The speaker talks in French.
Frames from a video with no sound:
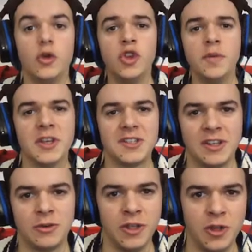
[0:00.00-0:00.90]
Une demi-heure s'est
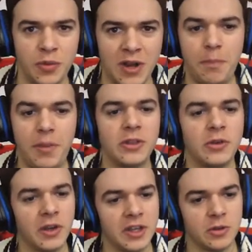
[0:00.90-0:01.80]
écoulée depuis la perte de
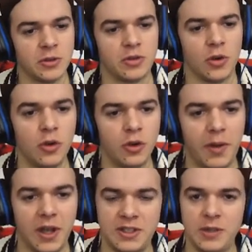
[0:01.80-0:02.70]
réseau sur l'autre
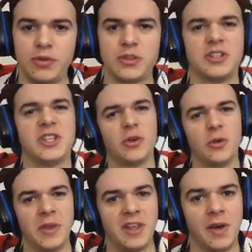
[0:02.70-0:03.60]
partie puisque j'ai dû
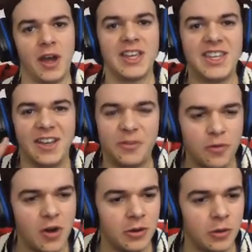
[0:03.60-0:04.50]
redémarrer 4
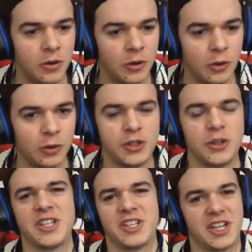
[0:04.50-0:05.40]
fois le,
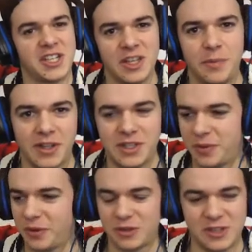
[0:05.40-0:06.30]
jeu. J'ai cherché des parties
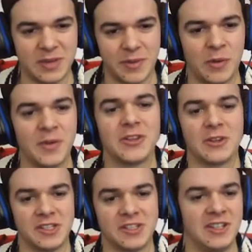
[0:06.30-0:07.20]
pendant je sais pas combien de temps,
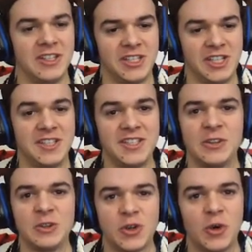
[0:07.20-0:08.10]
j'ai laissé
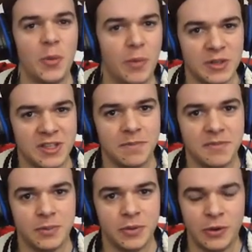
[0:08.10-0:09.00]
le jeu reposer un
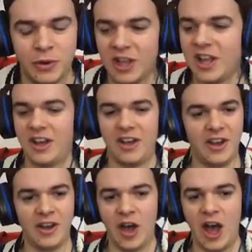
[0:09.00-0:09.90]
petit peu euh,